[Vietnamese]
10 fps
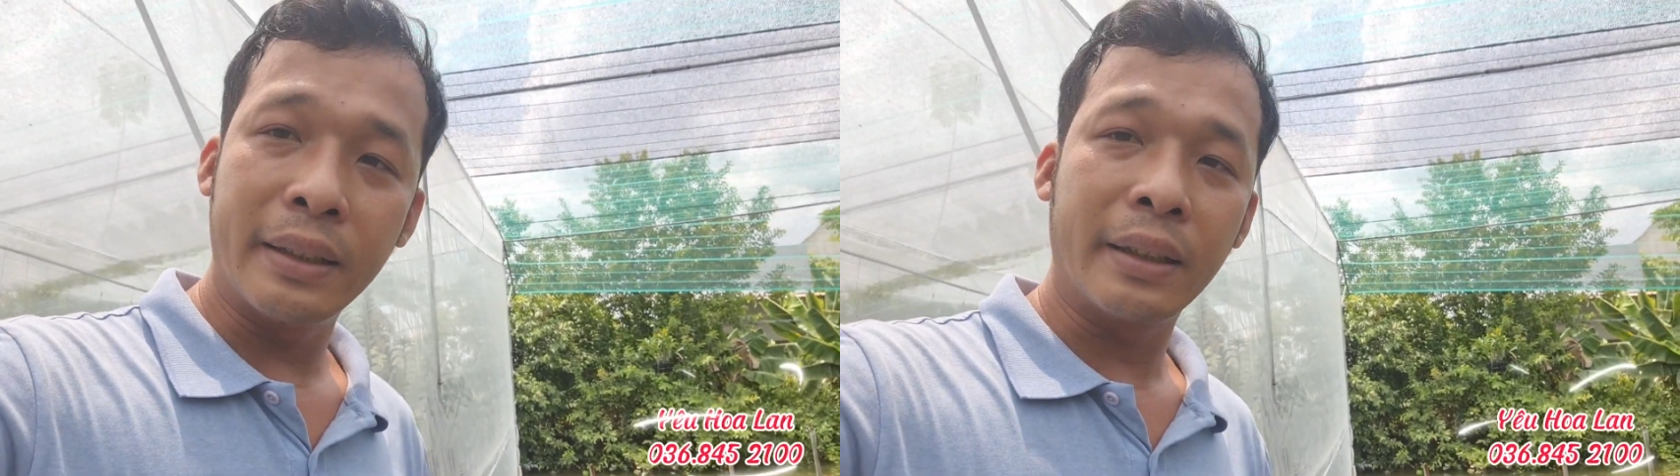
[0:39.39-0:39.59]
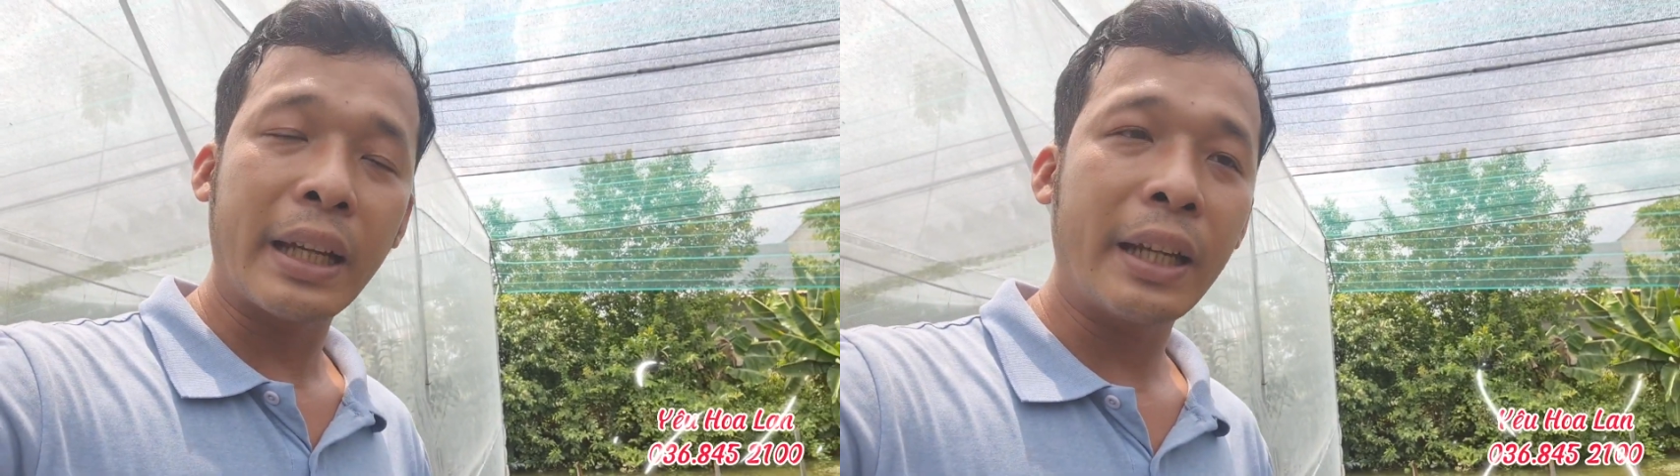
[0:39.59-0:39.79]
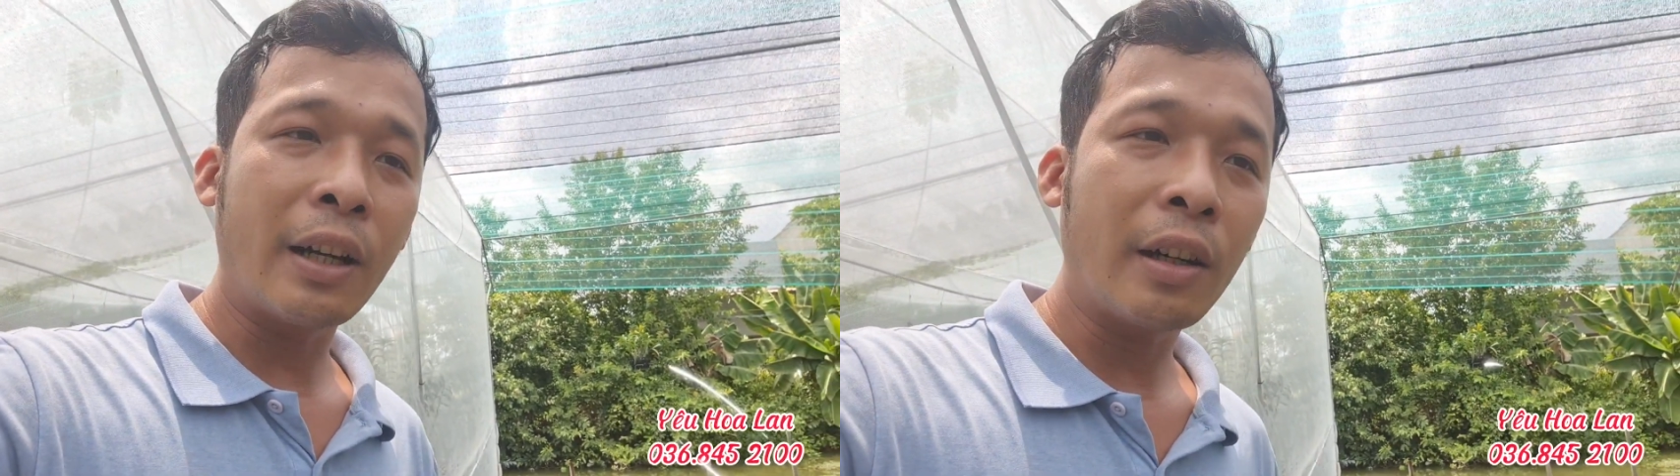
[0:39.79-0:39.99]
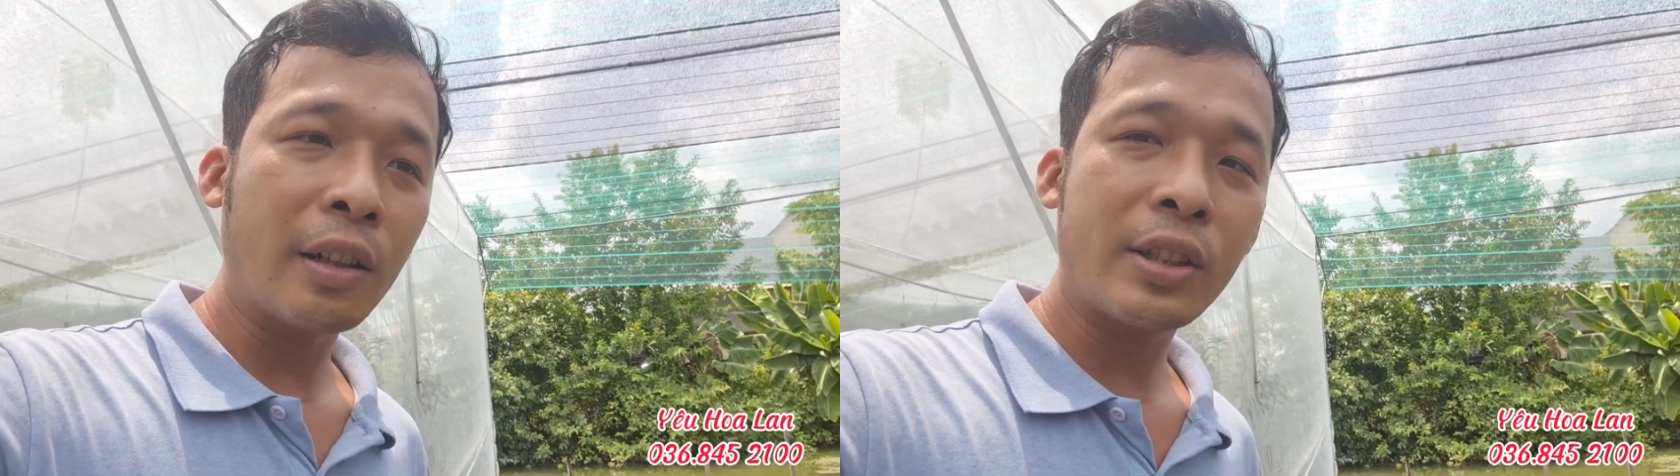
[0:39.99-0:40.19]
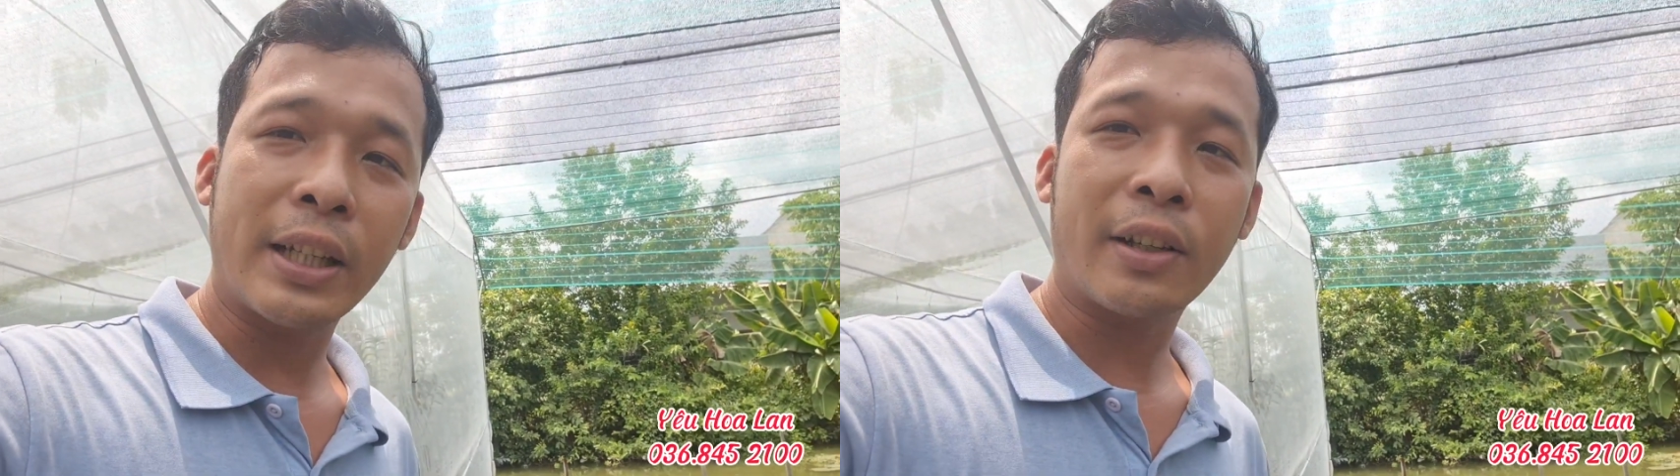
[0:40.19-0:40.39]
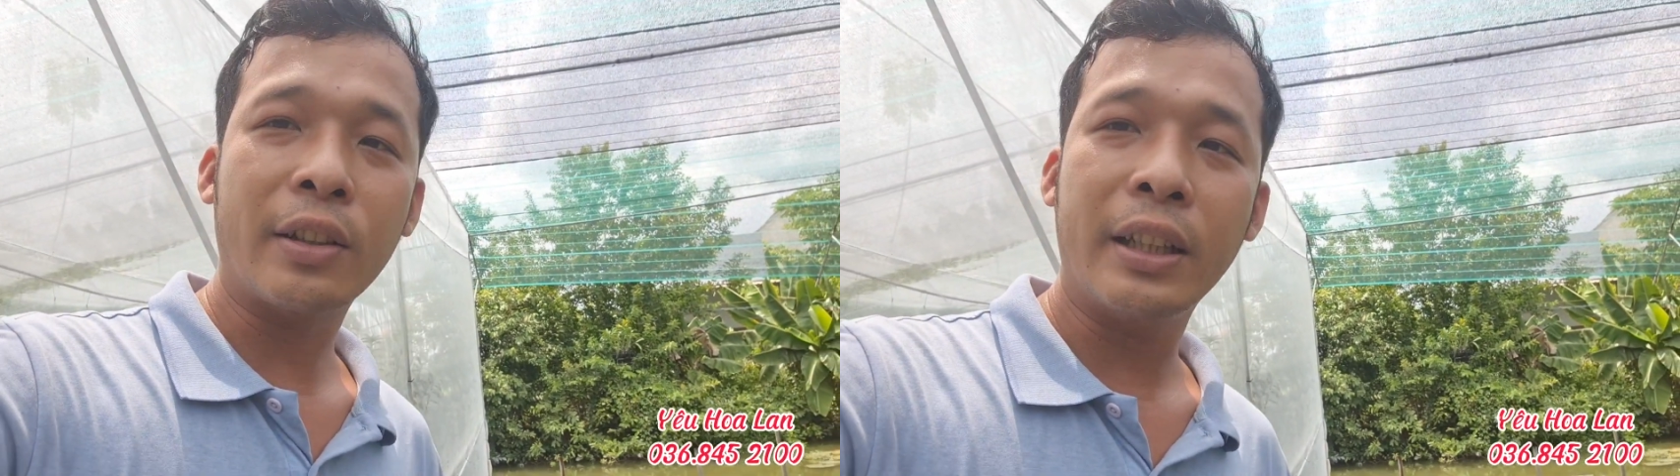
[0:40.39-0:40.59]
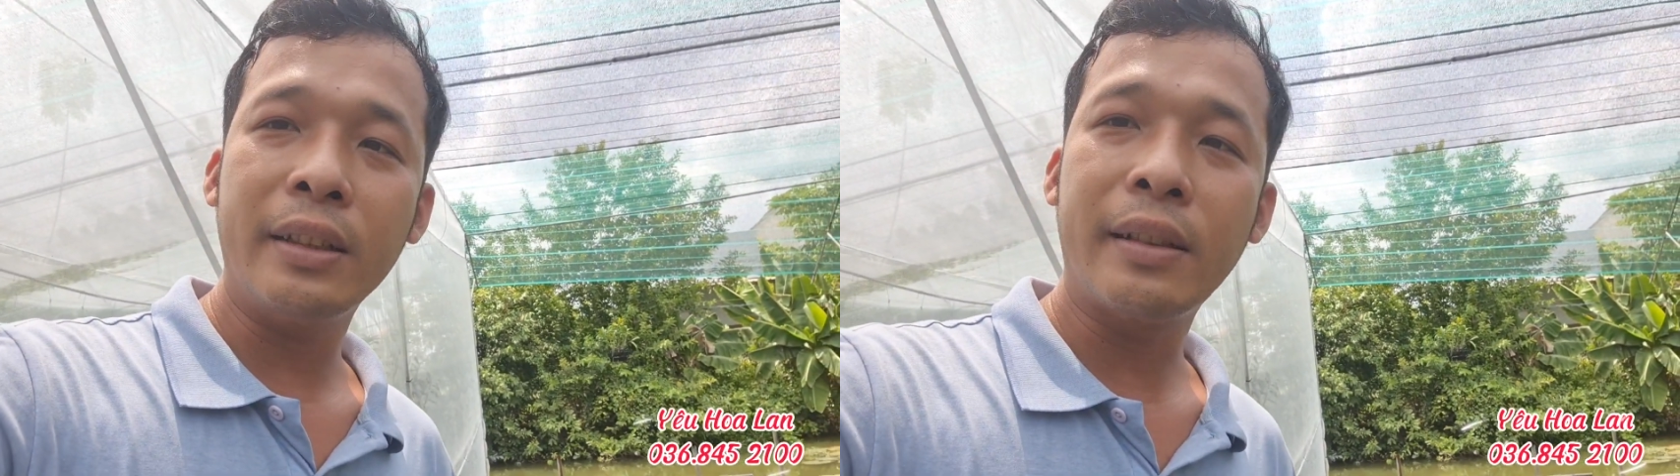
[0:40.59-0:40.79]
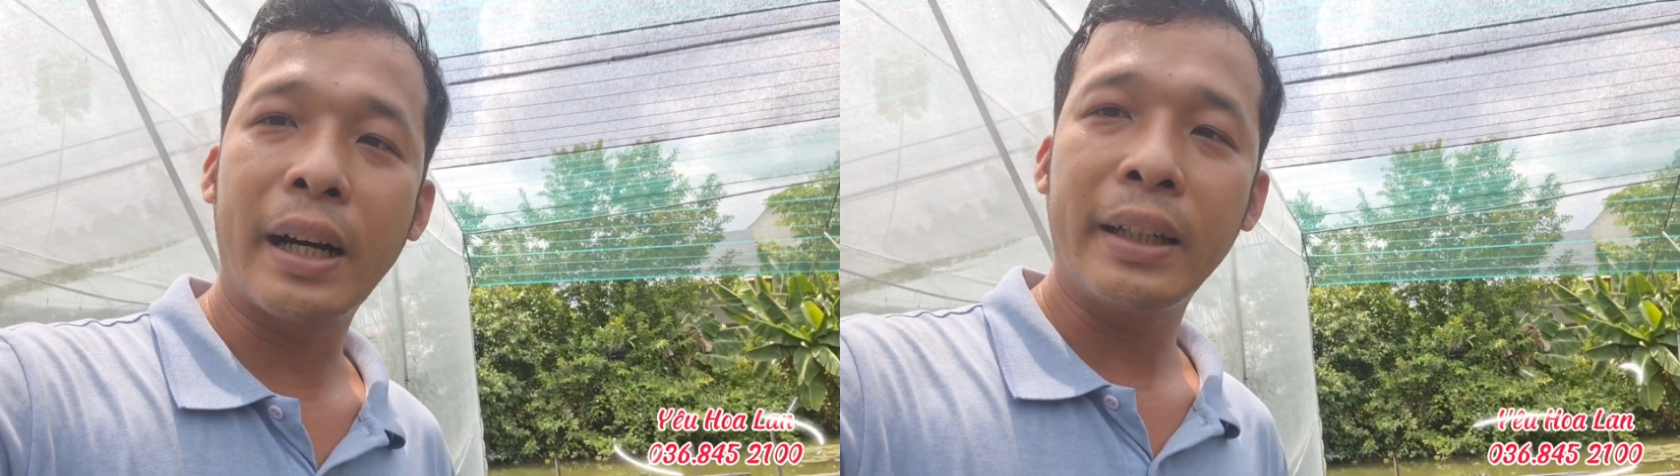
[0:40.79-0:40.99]
thì những cây đó nó sẽ có
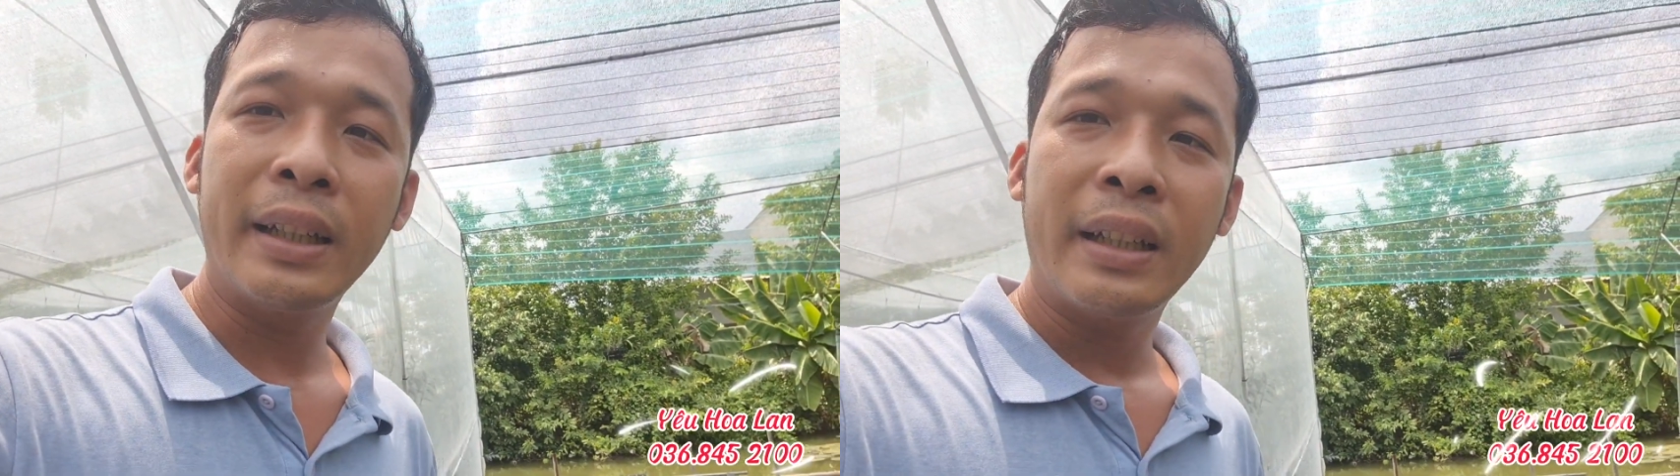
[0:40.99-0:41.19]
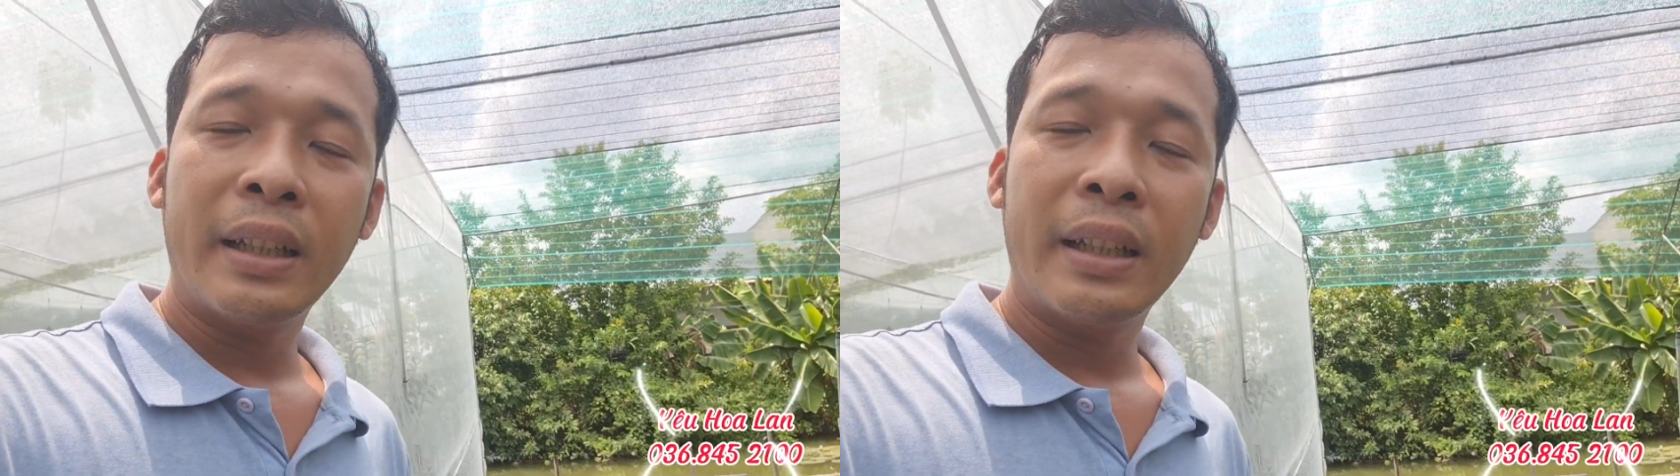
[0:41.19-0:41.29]
tỷ lệ